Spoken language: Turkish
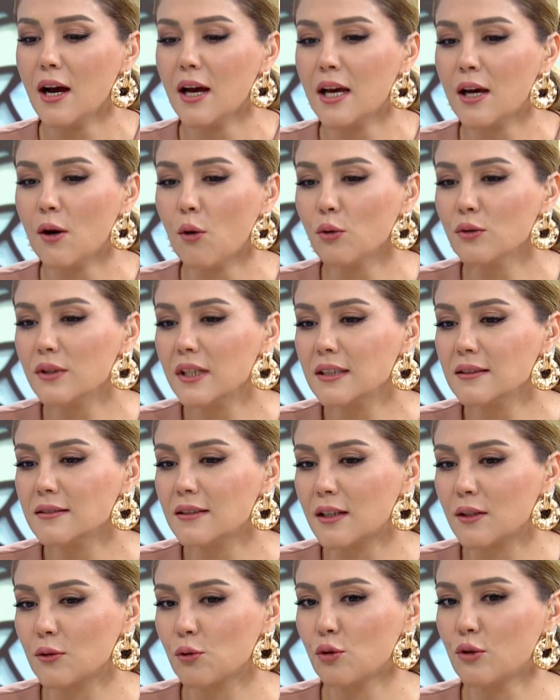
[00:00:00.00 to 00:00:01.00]
E, onların
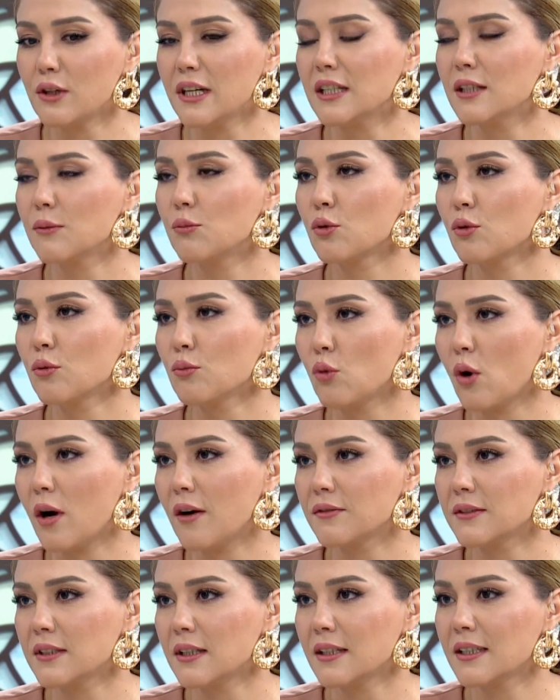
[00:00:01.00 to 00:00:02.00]
da kürlerini bugün bu
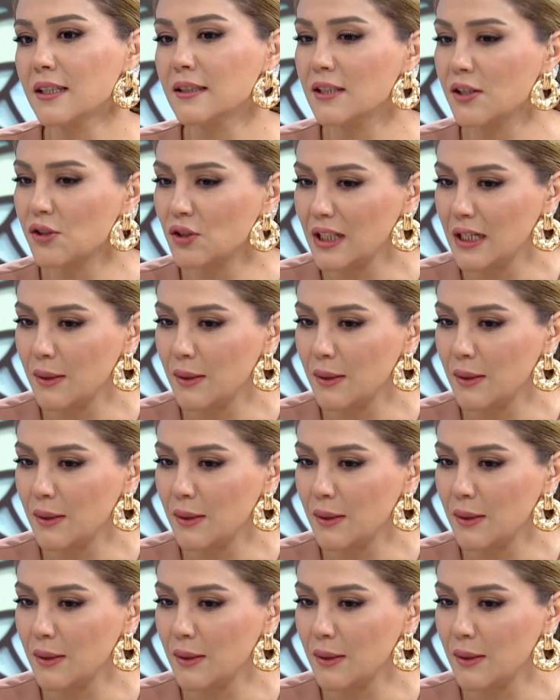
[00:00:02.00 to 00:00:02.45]
hafta ya da işte